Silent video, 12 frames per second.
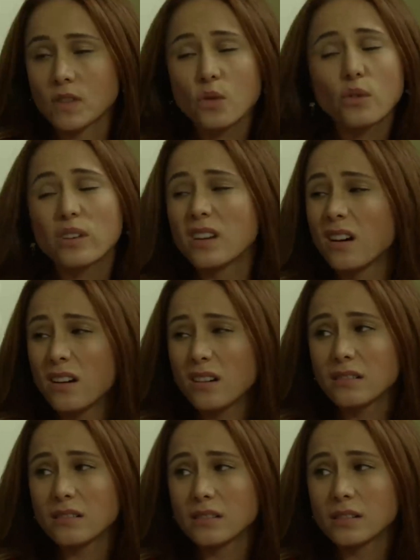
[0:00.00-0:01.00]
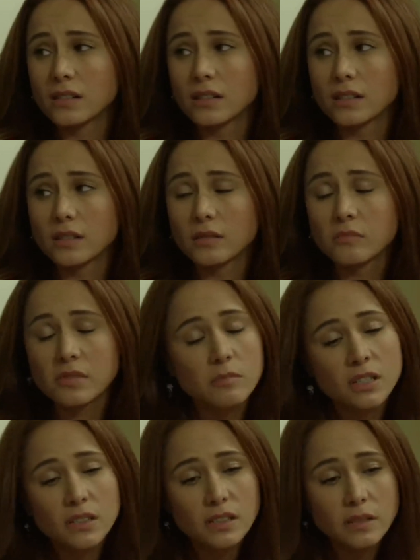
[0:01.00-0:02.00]
Yok ya.
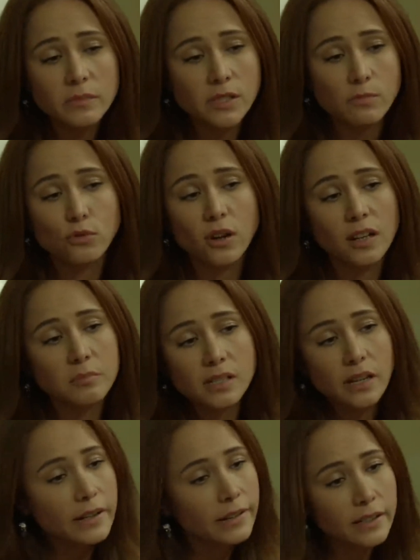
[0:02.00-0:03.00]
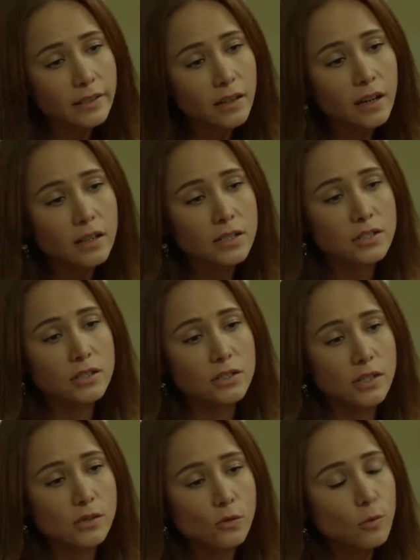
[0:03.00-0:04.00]
Bizim kaderimiz bu yani. Biz hayaletlerle
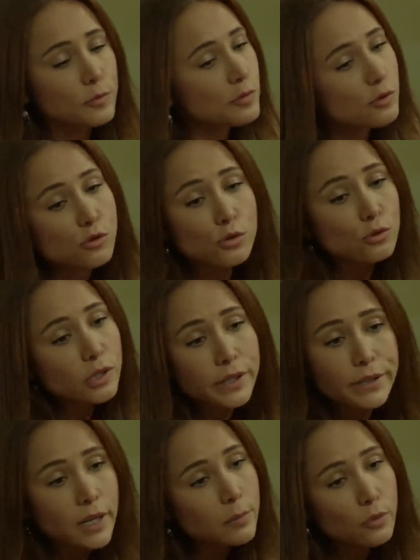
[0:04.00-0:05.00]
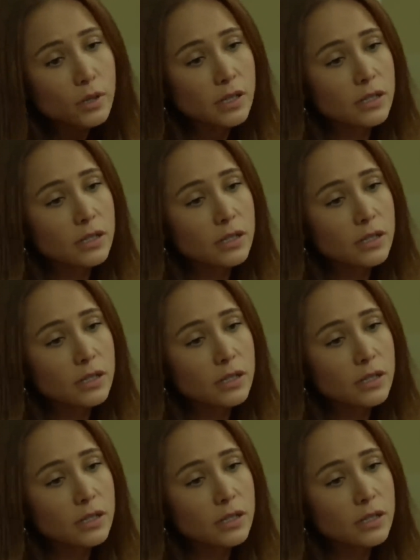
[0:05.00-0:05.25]
yaşayacağız. Ömrümüzün sonuna kadar böyle